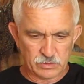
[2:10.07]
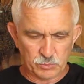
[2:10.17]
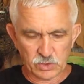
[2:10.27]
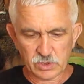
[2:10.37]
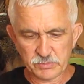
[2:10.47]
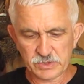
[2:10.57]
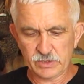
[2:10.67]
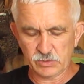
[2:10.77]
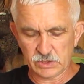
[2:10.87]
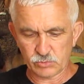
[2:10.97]
Смотрим,
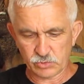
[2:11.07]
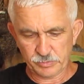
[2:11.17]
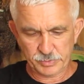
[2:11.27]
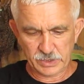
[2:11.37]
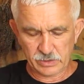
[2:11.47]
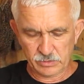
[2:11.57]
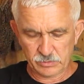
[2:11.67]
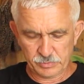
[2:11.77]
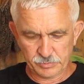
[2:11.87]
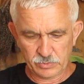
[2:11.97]
где у нас тут...
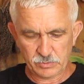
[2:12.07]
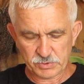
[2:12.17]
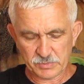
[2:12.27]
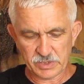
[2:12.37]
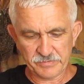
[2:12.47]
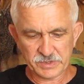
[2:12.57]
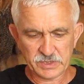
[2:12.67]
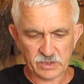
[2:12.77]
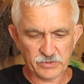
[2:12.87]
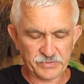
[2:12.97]
В общем, она
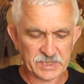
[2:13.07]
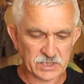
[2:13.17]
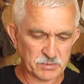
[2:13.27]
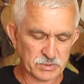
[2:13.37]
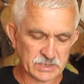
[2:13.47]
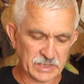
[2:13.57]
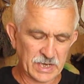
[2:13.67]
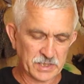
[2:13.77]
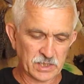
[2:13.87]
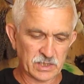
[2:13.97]
висела в висячем
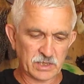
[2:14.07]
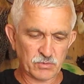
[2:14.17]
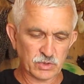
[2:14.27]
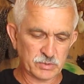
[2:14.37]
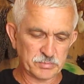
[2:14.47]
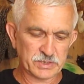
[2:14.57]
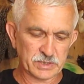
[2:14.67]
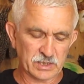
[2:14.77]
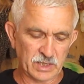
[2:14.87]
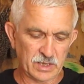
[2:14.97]
состоянии для того, чтобы
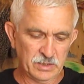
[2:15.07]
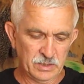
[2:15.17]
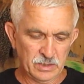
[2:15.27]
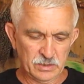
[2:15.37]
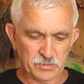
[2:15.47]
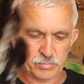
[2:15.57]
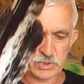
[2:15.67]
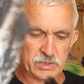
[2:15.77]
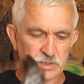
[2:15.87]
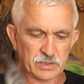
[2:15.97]
стекла
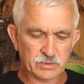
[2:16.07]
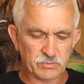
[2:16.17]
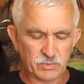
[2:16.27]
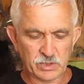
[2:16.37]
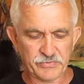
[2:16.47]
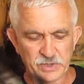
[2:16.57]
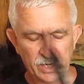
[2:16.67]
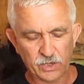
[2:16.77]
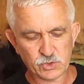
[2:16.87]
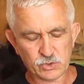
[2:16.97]
после растворов
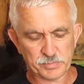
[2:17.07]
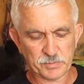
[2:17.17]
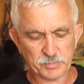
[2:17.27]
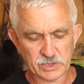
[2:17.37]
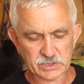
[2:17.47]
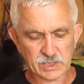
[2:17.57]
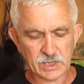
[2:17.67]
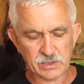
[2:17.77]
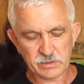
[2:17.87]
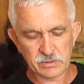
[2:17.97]
я еще
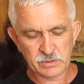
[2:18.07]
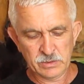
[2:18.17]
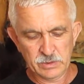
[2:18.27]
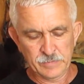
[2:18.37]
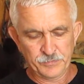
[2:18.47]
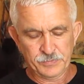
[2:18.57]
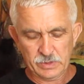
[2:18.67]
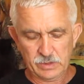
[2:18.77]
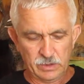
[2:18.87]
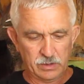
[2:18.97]
прополоскал
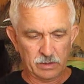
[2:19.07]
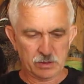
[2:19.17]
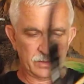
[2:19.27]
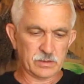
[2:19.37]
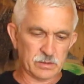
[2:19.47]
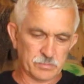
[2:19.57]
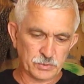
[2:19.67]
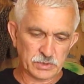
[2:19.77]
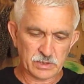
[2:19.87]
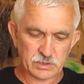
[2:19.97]
э,
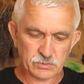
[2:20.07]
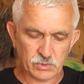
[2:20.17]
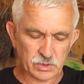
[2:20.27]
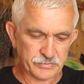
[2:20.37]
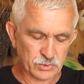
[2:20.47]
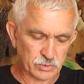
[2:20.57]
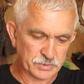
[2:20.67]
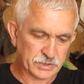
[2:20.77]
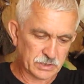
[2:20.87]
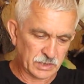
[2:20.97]
после растворов, чтобы
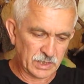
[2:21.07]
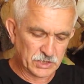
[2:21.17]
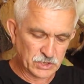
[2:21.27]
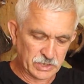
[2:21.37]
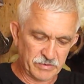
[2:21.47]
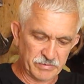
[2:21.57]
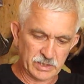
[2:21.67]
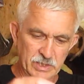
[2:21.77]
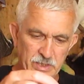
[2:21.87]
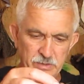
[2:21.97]
стекла лишняя
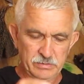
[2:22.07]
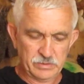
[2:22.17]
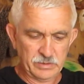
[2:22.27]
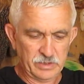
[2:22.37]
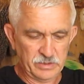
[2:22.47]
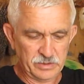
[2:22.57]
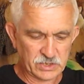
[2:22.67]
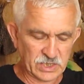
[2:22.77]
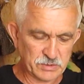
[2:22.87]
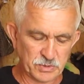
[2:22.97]
вода. А? И
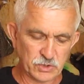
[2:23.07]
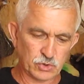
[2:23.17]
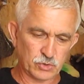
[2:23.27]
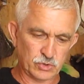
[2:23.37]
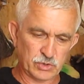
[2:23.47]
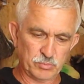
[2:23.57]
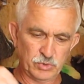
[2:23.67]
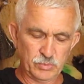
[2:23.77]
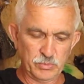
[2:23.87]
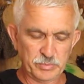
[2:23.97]
сейчас мы еще тоже
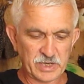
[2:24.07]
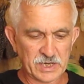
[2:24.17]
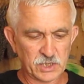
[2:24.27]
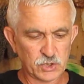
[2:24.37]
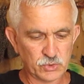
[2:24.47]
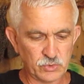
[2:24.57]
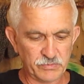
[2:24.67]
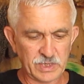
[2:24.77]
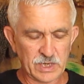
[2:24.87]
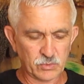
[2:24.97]
будем убирать лишнюю
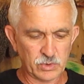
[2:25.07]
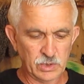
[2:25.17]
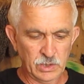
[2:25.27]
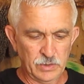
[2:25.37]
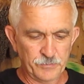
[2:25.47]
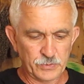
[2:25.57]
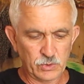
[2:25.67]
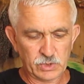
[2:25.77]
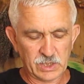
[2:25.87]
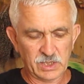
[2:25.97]
влагу,
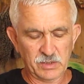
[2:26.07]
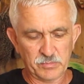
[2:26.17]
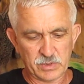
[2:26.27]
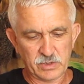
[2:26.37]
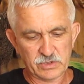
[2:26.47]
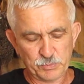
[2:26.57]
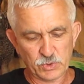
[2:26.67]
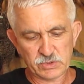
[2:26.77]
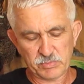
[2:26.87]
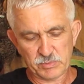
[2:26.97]
но таким э,
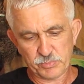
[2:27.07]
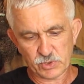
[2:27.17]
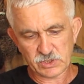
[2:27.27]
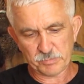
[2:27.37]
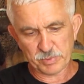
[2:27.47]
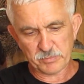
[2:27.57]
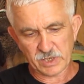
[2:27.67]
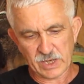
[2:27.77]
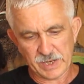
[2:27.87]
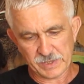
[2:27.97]
способом просто
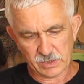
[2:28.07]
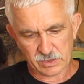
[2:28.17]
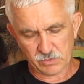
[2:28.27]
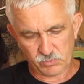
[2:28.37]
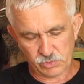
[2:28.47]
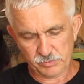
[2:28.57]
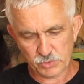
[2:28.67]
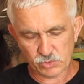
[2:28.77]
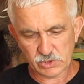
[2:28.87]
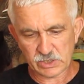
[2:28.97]
промыкание, как вот
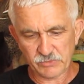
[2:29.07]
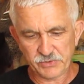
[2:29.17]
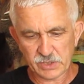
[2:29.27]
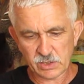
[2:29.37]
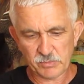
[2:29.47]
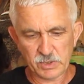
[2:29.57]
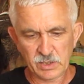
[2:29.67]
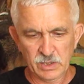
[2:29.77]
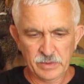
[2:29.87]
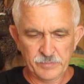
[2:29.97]
берут салфетками,
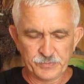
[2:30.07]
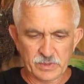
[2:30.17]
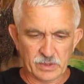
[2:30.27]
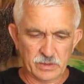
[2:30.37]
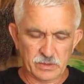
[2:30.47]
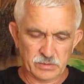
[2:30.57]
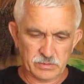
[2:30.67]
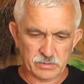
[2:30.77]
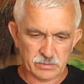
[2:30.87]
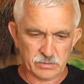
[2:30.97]

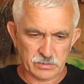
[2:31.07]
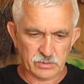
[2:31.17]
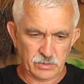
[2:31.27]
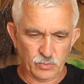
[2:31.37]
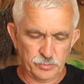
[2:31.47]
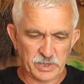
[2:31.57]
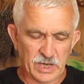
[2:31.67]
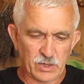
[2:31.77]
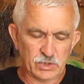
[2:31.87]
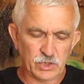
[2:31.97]
э,
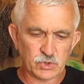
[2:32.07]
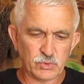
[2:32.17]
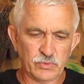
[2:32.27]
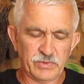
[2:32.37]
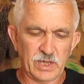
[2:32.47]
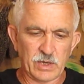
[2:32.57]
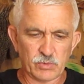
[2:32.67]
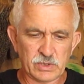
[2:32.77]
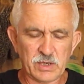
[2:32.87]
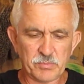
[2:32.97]
убирают лишнюю
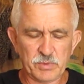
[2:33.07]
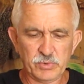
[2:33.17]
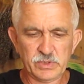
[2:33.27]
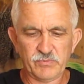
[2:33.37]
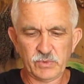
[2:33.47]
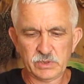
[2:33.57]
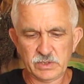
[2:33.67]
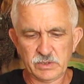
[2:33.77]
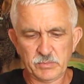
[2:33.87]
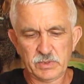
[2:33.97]
влагу. Так мы будем вот
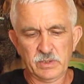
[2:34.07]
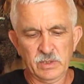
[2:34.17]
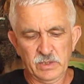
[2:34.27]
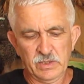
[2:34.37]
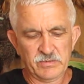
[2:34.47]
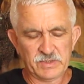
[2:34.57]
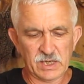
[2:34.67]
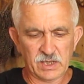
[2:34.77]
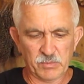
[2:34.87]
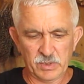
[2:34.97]
этими
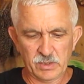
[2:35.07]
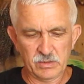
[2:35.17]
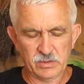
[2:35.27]
всякими,